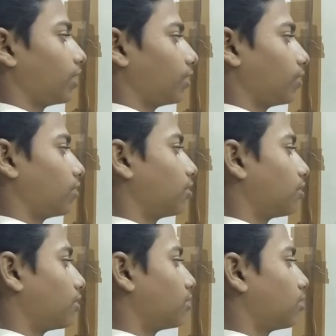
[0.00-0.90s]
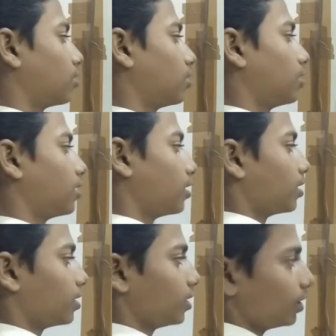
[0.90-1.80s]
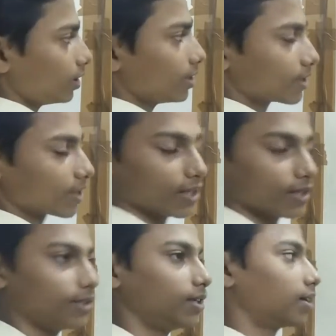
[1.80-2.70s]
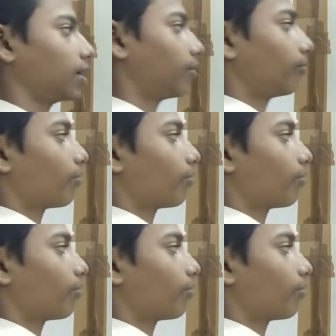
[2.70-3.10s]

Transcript: हैं ये तीस के नजदीक है